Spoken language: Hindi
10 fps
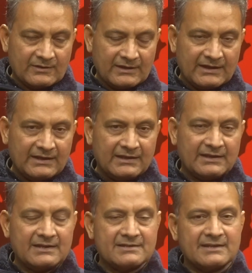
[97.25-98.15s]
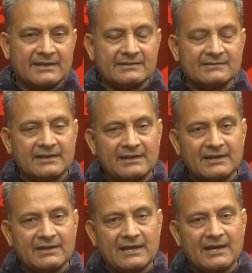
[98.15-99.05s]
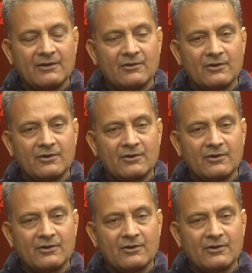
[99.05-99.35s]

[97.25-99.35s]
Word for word: ग्रीन एनर्जी के ज़रिए है